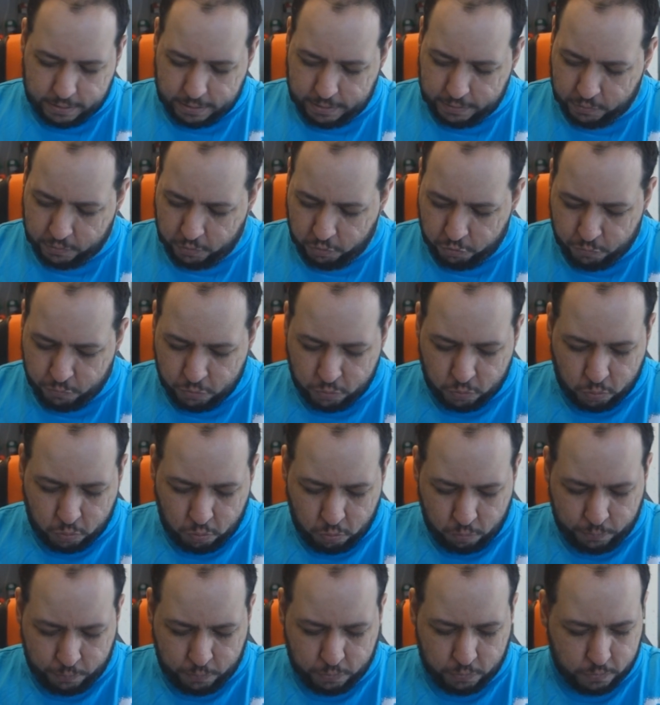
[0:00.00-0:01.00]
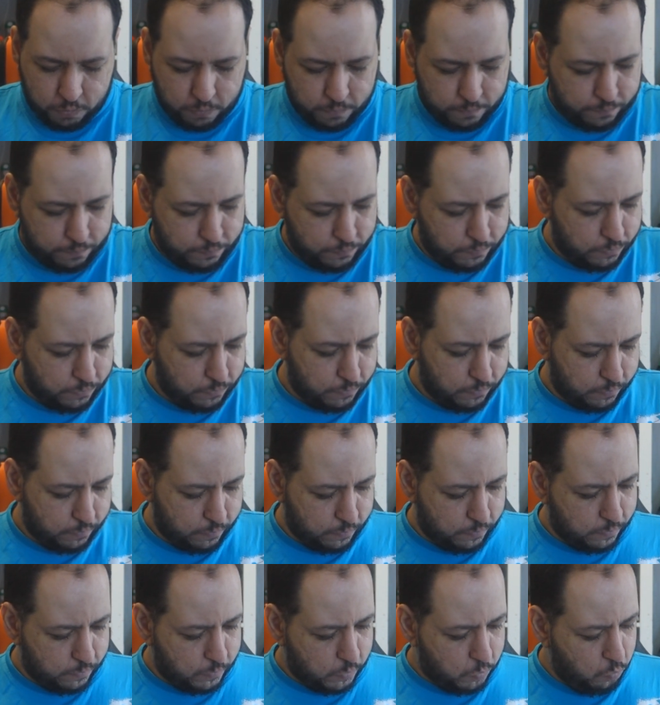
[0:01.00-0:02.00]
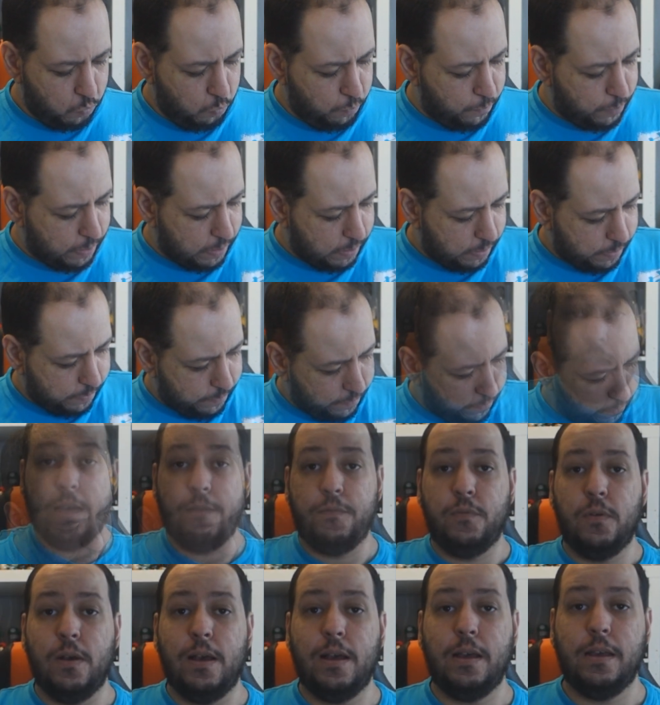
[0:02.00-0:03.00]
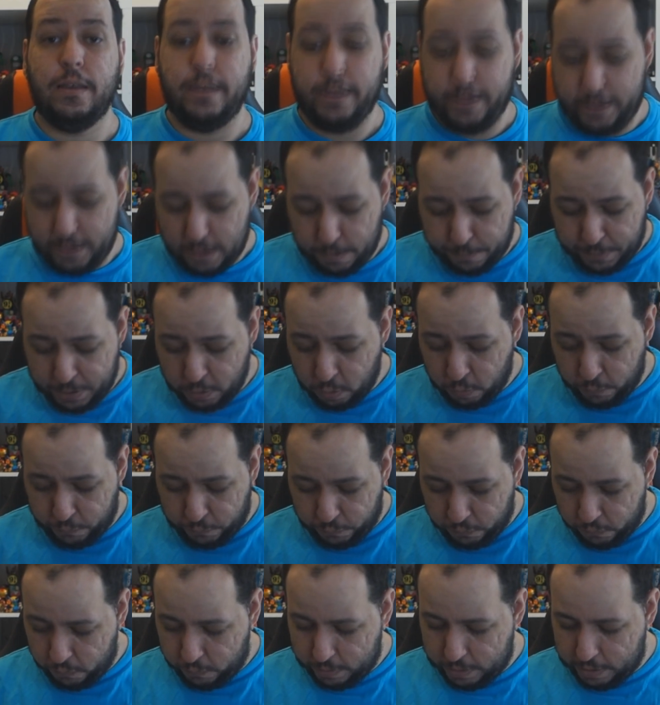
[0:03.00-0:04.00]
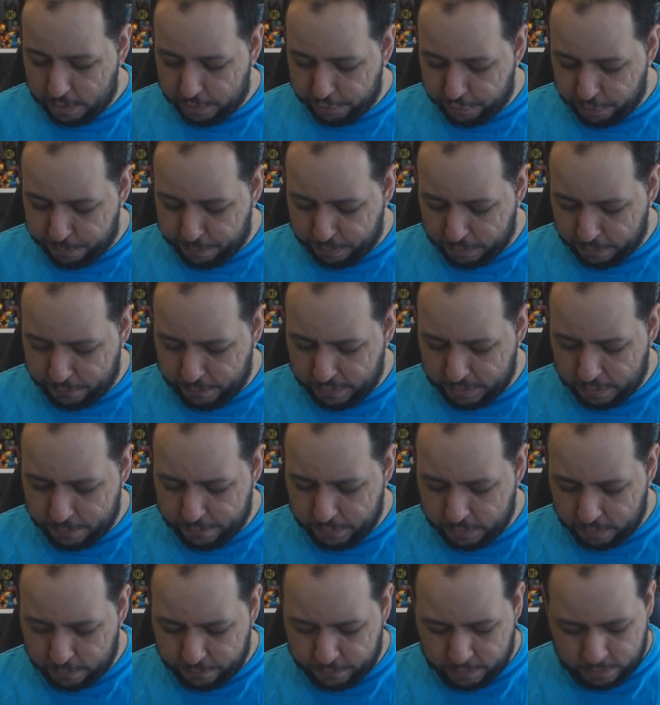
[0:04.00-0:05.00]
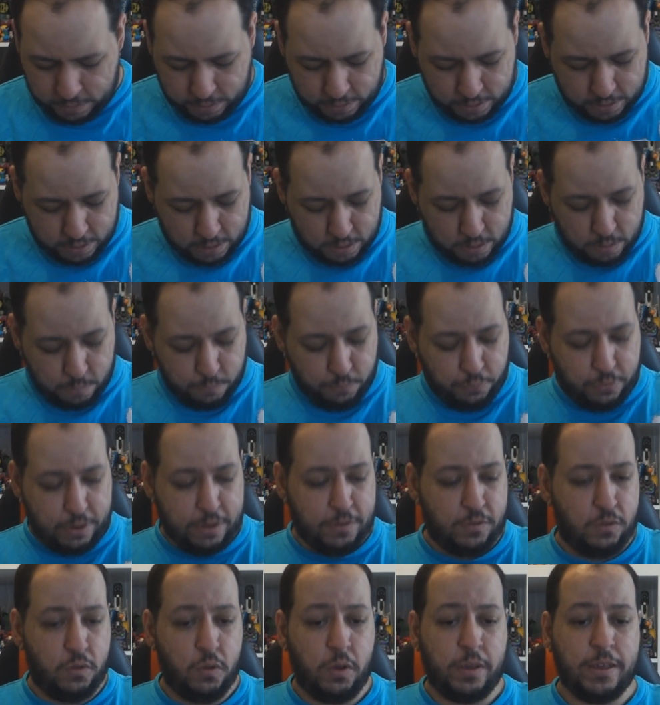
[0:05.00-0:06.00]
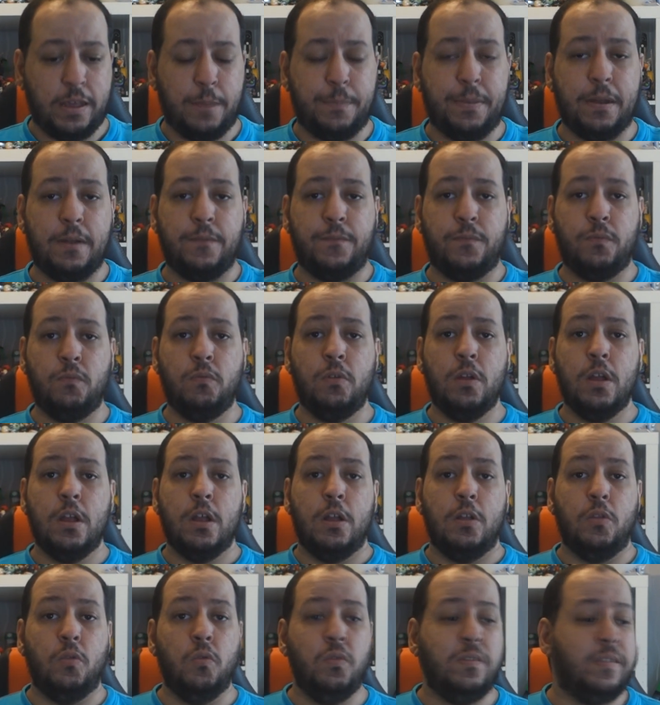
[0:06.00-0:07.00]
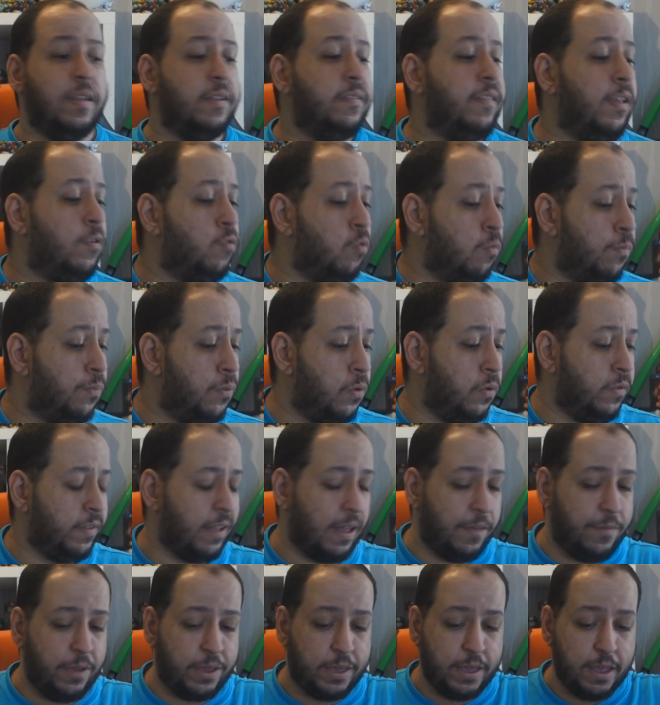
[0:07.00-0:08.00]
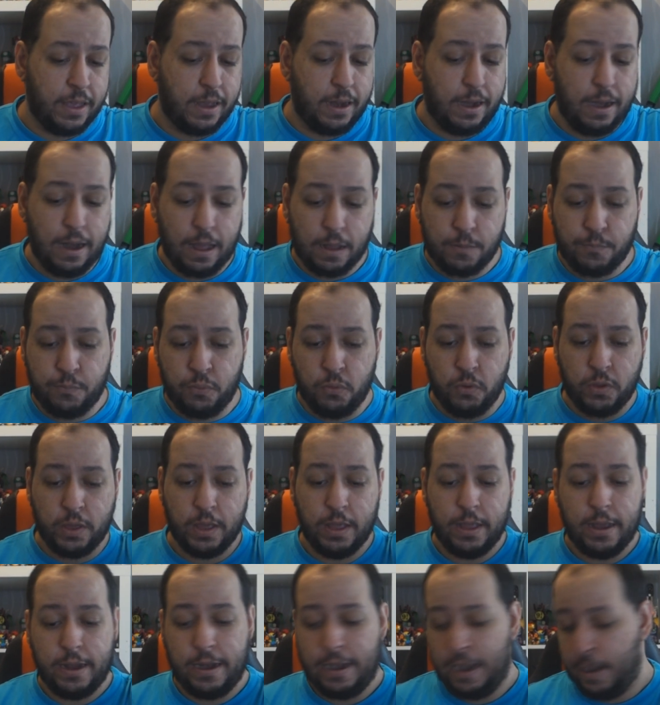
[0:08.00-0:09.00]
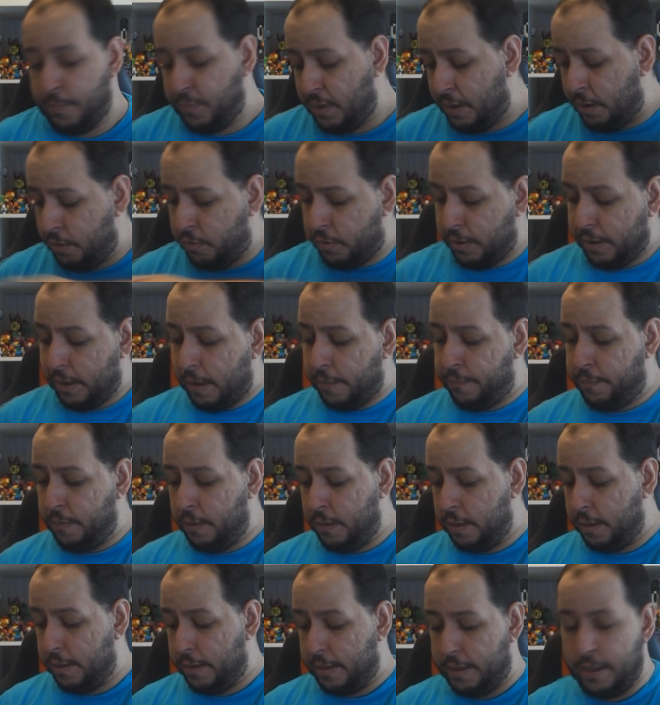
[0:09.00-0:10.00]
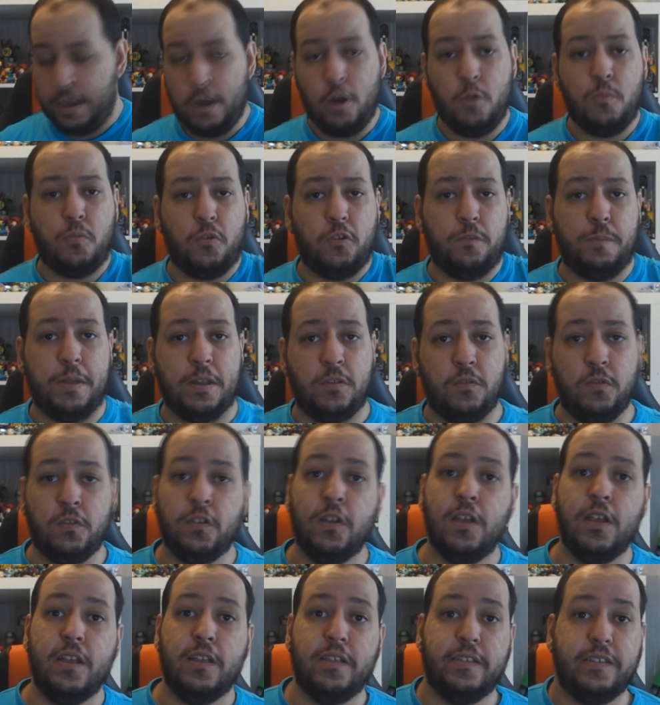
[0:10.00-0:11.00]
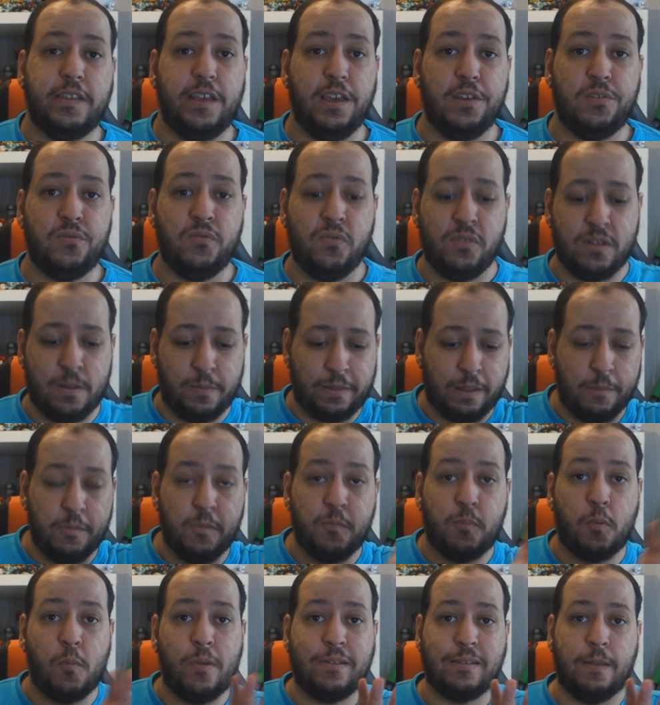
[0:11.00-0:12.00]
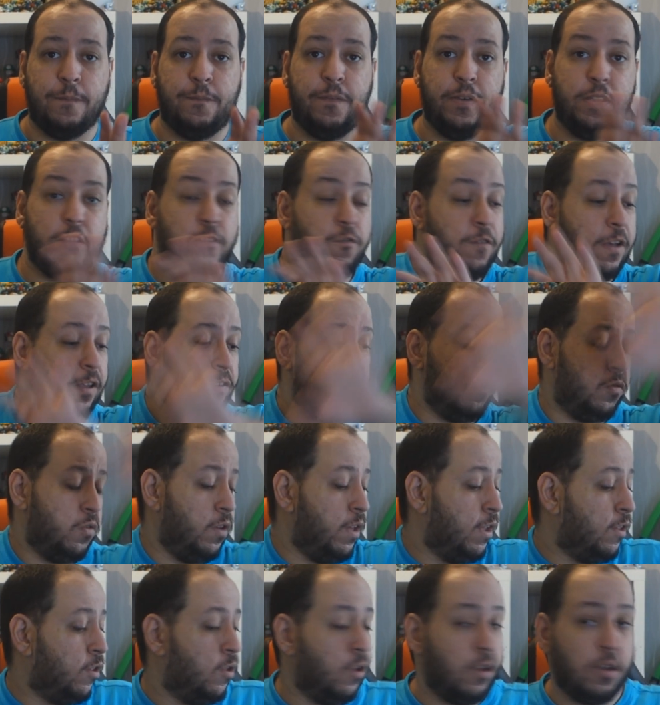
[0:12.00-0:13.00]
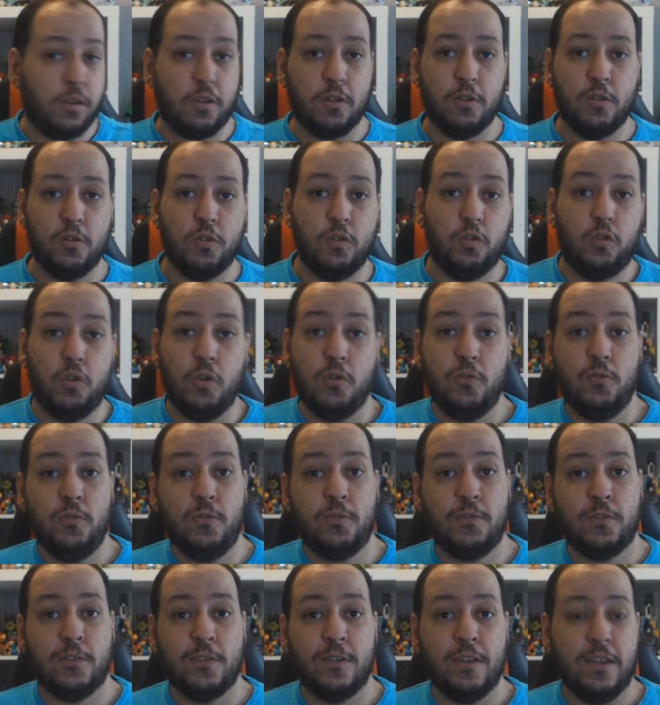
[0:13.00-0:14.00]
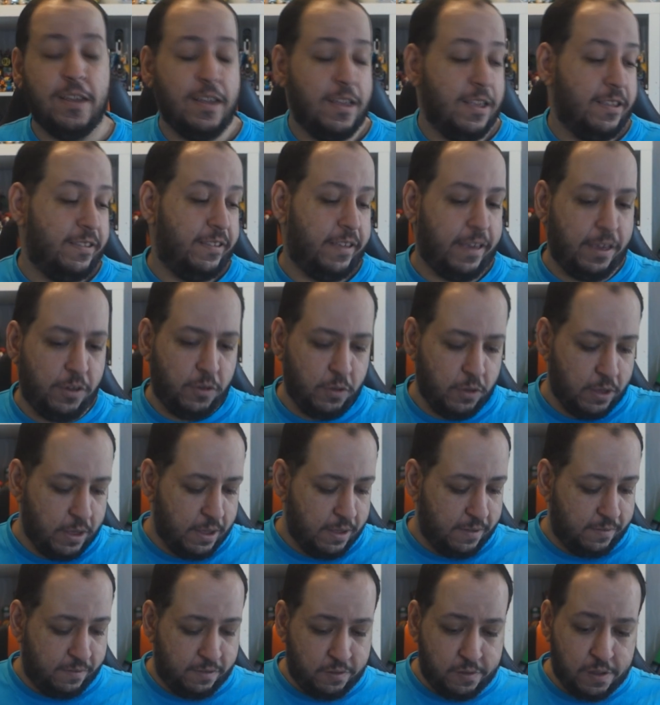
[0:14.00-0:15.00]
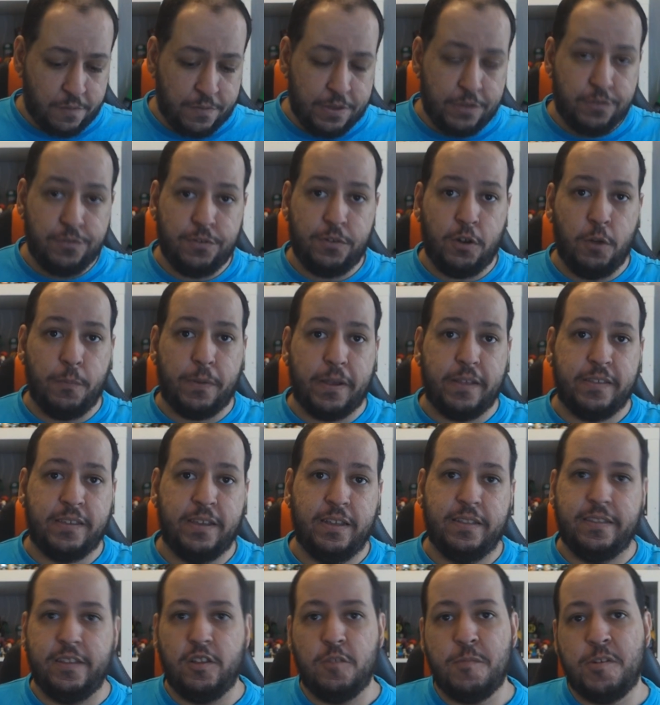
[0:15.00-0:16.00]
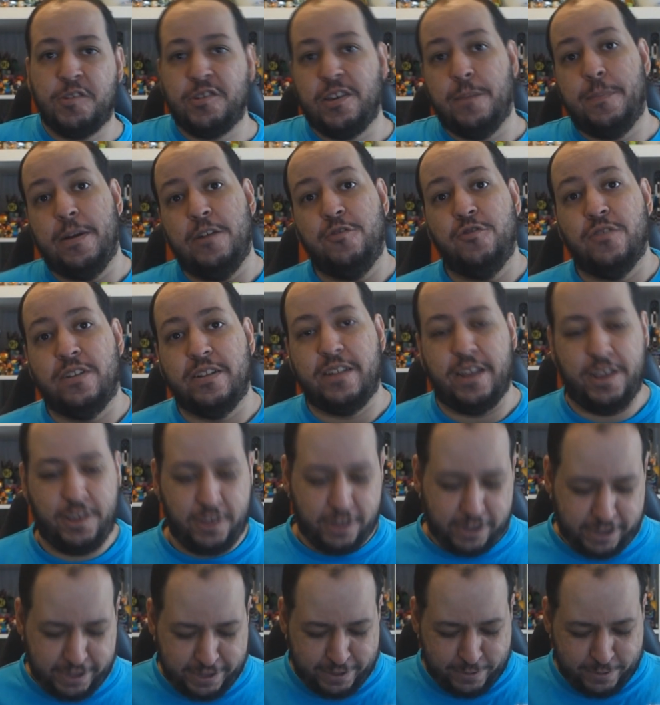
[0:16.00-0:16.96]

Est-ce que je me trompe ou pas Et à voir, il n'y a pas de fond, voilà. J'ai préféré vérifier pour être sûr, il n'y a pas de fond. Donc ça se décompose avec l'artbook, la petite photographie et le prospectus. Ce qui est cool quand même, pour moi ça fait une version collector de luxe. C'est vrai que si vous avez juste le press kit, c'est dommage qu'il n'y a pas le jeu à l'intérieur,